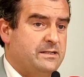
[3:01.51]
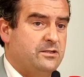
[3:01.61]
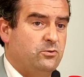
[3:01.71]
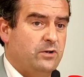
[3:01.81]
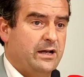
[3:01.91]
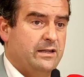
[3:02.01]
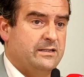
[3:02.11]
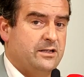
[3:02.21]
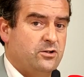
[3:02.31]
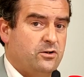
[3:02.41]
investidura
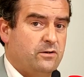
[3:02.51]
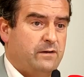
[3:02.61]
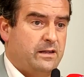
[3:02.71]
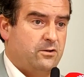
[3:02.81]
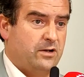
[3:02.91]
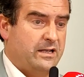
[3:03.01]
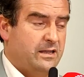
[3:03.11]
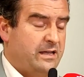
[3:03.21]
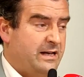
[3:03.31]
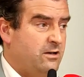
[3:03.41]
del señor Francisco
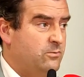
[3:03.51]
Cañizares.